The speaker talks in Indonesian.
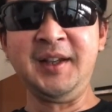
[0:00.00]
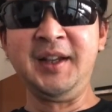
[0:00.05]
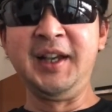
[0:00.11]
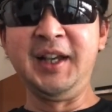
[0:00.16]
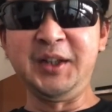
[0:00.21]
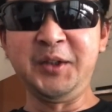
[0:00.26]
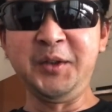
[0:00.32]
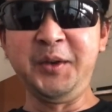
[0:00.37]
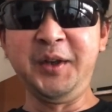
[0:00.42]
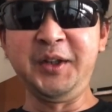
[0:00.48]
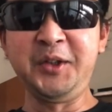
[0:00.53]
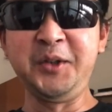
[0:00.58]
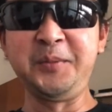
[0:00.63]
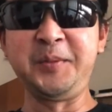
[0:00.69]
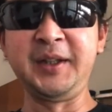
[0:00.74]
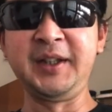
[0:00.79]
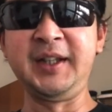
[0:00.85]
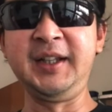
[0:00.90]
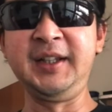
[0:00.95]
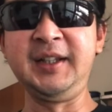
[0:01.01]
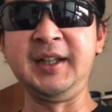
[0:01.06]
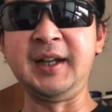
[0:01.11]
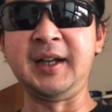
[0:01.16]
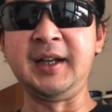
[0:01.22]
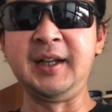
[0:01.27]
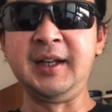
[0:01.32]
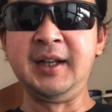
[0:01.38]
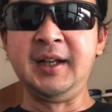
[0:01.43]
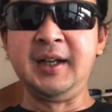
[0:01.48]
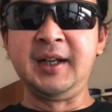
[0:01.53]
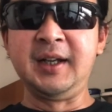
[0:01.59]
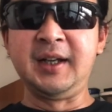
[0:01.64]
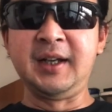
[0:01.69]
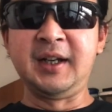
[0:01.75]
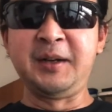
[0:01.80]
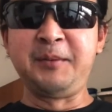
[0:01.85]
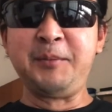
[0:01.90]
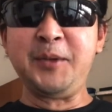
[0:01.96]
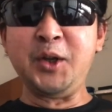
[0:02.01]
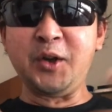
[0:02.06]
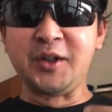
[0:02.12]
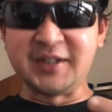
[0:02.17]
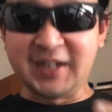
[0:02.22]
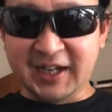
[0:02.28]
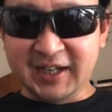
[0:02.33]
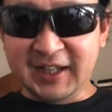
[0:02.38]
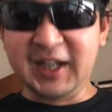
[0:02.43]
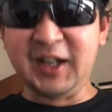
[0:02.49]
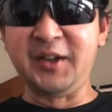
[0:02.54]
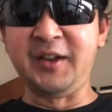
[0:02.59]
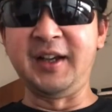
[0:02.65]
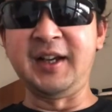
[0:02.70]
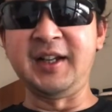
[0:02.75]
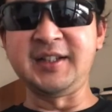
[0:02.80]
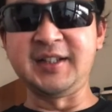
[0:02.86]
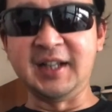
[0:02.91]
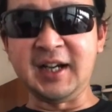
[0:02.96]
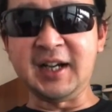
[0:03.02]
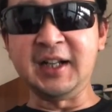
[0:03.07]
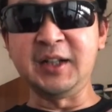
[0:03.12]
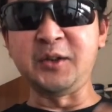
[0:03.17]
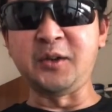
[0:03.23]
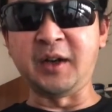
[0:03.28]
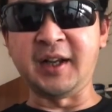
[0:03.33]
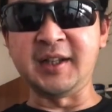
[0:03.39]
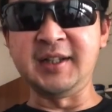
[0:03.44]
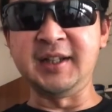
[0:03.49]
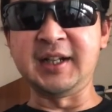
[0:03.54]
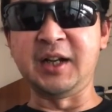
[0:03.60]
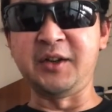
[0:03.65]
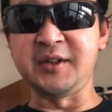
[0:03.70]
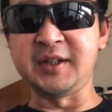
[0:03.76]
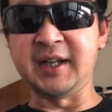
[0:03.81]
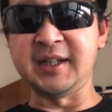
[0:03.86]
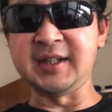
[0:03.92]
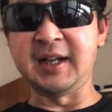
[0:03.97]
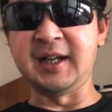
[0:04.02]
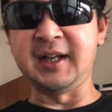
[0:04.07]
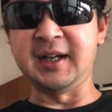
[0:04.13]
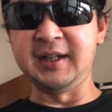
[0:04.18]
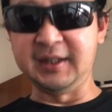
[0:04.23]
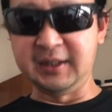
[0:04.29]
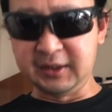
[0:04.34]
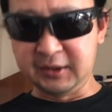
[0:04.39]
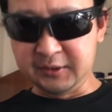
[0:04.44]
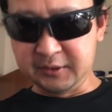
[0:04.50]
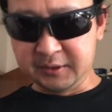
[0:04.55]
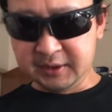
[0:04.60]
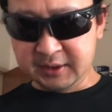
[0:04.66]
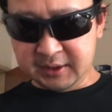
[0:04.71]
Itu itu pentingnya. E, menurut saya loh ya, silakan koreksi kalau saya salah gitu.